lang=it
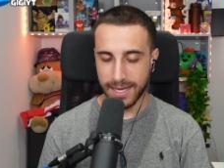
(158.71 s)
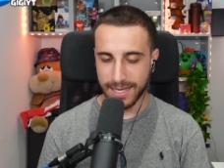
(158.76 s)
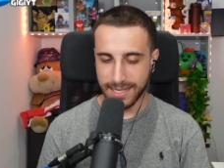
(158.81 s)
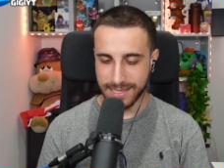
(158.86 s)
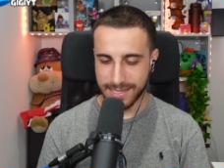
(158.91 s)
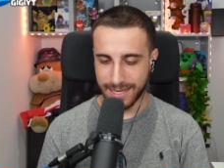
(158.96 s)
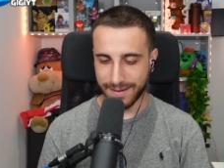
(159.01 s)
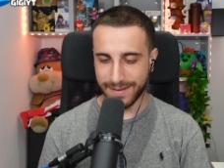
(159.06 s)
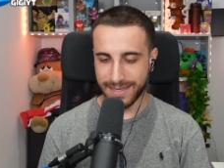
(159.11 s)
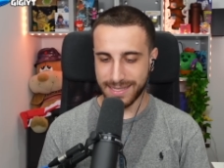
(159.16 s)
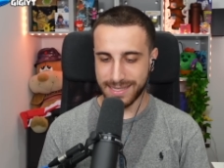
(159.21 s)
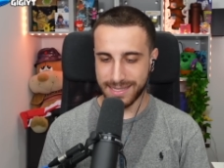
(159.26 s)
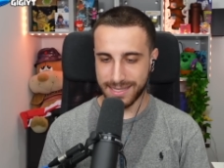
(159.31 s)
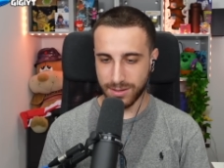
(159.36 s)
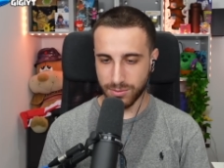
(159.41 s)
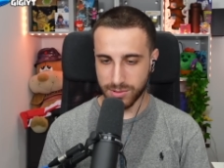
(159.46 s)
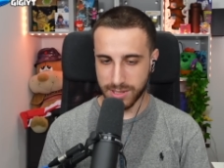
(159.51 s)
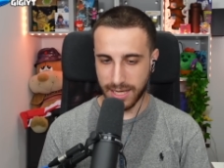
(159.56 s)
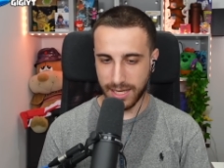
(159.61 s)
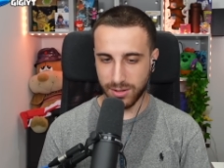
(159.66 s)
Se
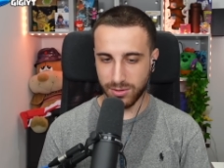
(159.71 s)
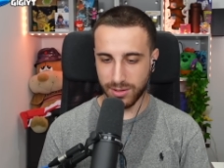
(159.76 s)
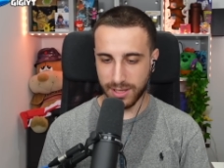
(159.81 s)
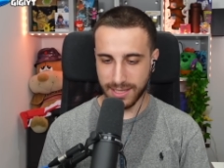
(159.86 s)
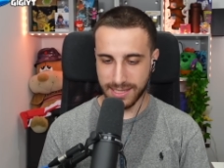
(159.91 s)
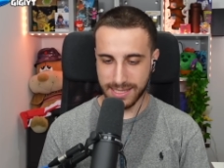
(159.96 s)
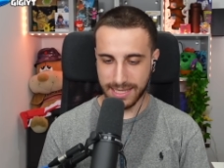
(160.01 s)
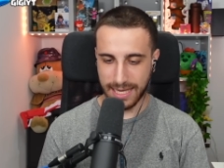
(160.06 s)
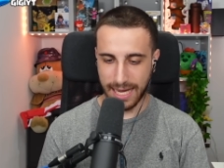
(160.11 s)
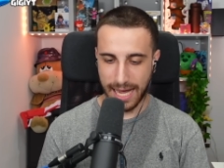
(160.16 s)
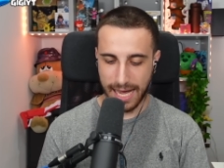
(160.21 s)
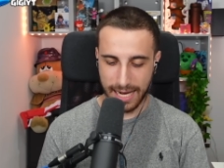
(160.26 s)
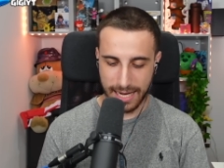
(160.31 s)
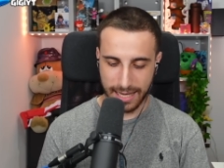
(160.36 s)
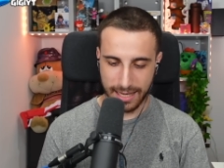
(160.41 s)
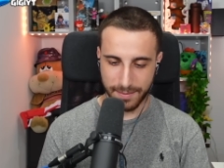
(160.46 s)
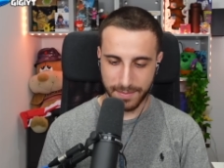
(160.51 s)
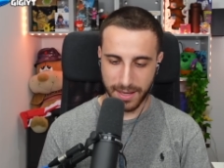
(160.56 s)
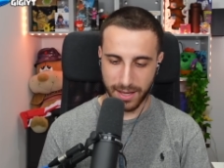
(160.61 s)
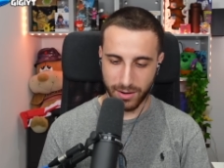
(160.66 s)
avessi usato la
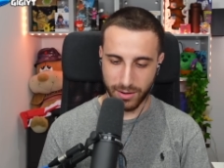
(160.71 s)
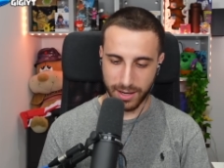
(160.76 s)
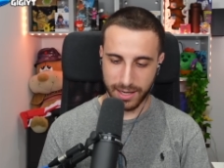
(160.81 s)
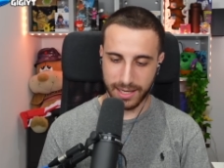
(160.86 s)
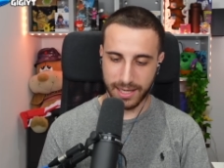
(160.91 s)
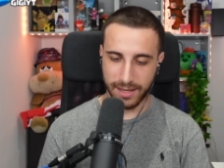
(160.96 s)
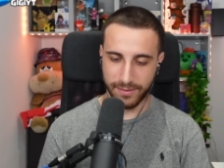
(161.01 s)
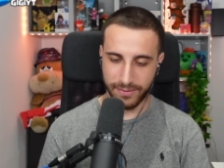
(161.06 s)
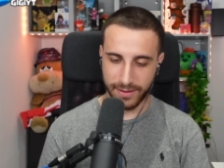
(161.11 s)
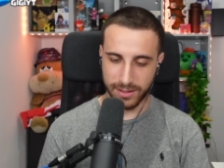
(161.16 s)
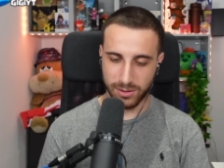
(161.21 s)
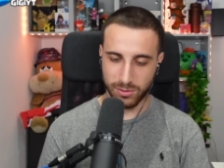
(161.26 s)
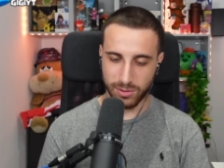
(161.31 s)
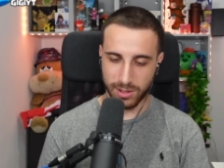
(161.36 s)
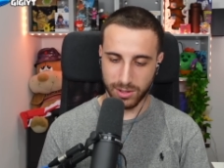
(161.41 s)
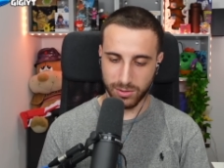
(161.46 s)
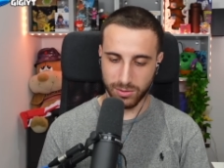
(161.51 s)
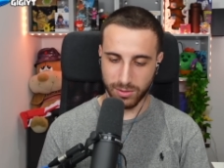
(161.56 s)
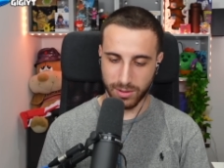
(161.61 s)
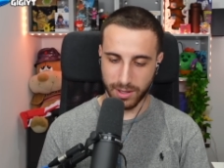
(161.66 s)
scarica mi ero anche fatto
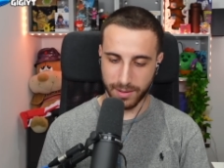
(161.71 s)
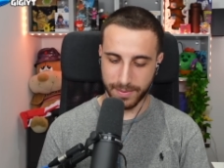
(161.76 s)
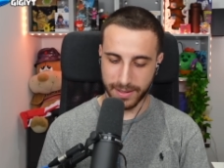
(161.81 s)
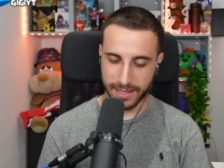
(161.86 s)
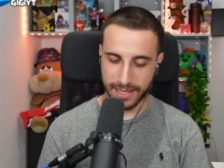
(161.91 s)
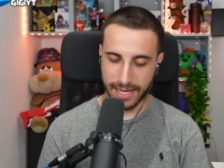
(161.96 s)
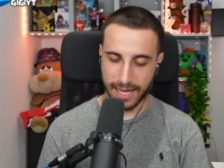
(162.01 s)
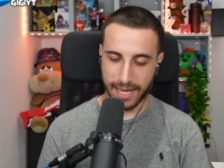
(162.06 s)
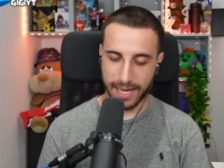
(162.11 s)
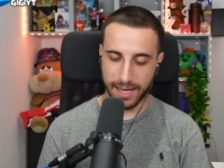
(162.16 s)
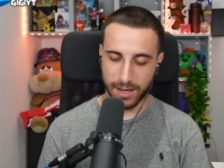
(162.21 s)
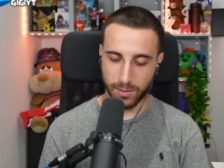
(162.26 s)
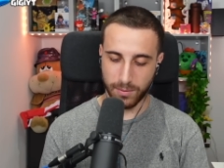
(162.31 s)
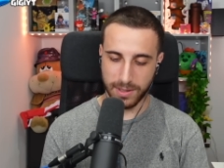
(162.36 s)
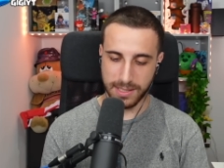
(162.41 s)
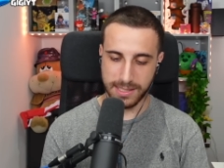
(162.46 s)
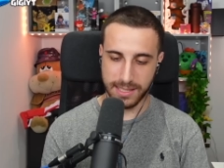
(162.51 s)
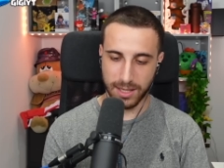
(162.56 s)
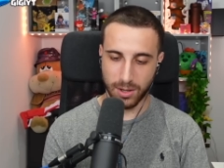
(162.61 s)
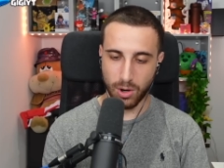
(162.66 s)
la torre, perché
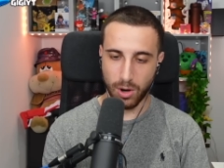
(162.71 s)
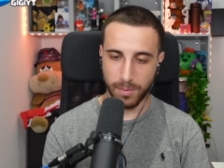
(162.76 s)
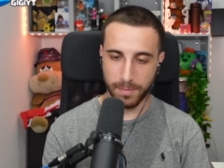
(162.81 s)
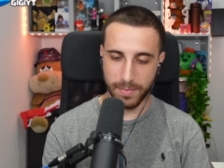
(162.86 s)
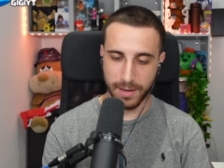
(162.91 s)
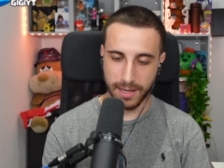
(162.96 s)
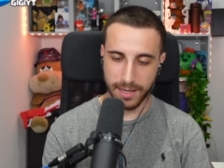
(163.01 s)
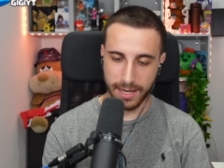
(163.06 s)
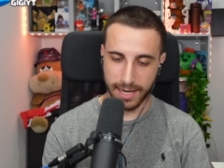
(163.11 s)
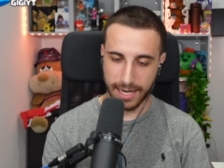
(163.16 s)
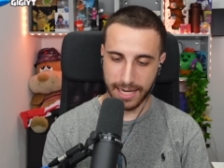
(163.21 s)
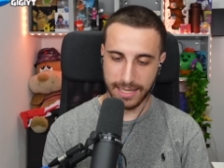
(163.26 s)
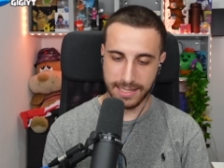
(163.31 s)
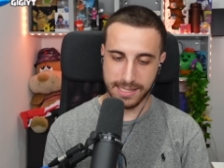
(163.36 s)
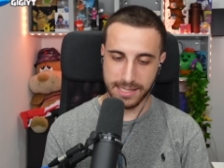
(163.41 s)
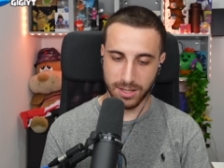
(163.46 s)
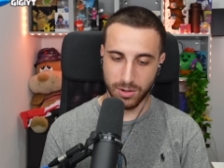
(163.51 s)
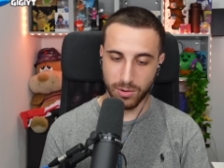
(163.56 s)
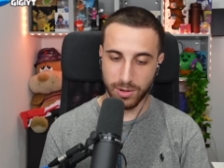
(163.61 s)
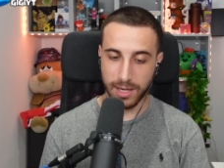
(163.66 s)
questi goblin,
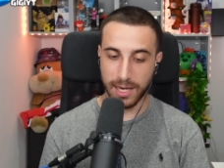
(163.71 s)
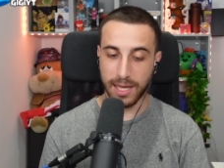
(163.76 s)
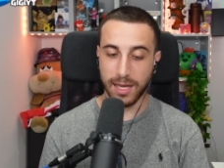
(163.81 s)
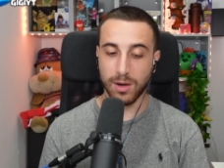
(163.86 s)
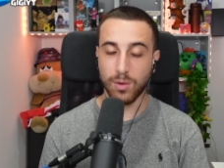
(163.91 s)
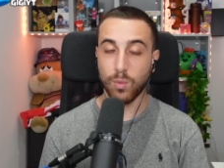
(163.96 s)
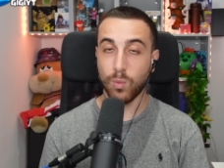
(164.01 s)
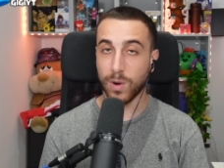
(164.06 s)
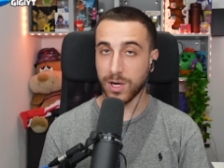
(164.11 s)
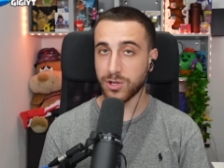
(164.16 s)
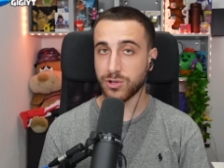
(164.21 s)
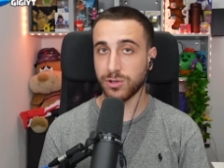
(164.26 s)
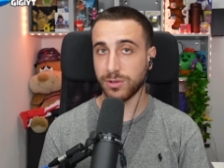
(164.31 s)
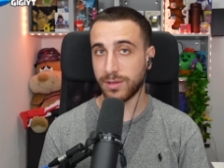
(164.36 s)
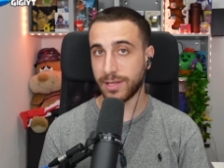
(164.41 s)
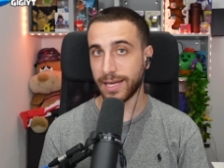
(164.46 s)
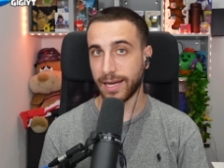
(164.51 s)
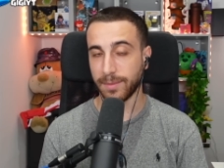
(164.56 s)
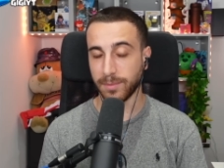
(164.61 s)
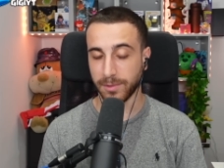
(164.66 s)
ragazzi, noi li
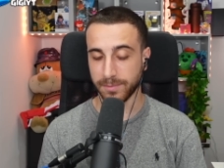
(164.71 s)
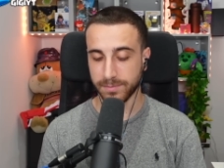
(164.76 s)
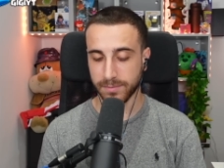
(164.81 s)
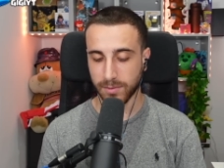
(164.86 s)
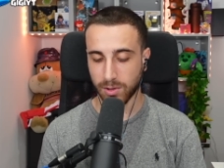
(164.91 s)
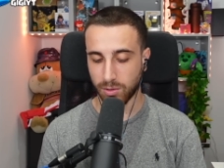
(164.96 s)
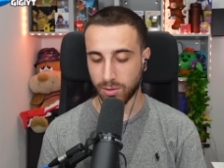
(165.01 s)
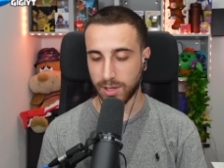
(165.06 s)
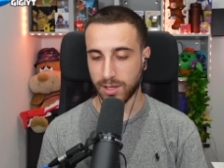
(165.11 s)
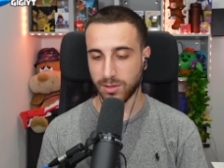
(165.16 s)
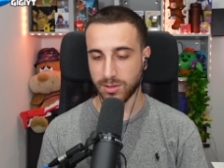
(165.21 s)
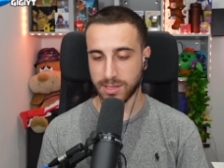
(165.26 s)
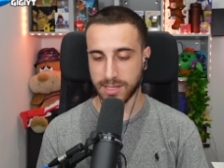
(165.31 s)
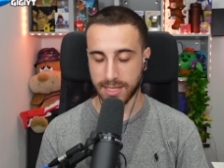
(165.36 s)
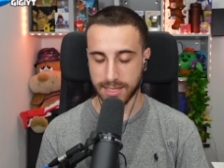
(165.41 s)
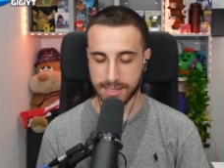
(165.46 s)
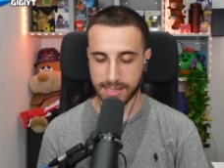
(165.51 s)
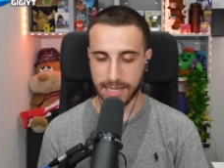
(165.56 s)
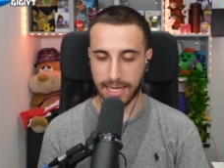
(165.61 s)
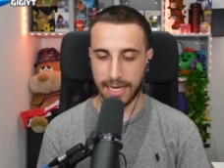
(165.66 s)
one-shottiamo con la
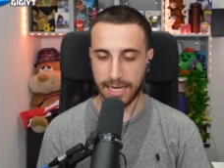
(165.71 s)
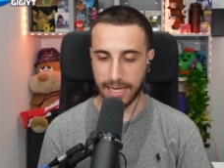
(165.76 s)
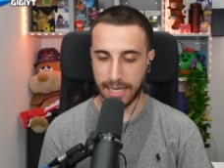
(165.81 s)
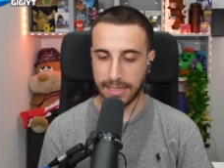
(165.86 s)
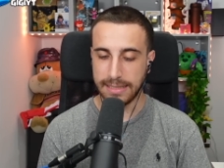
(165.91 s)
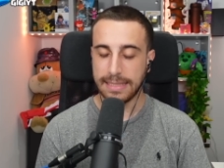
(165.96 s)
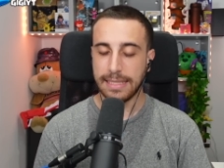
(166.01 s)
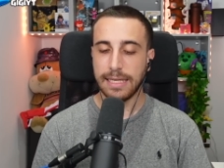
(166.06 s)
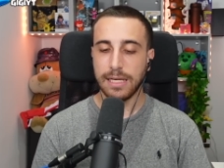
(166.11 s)
nostra scarica.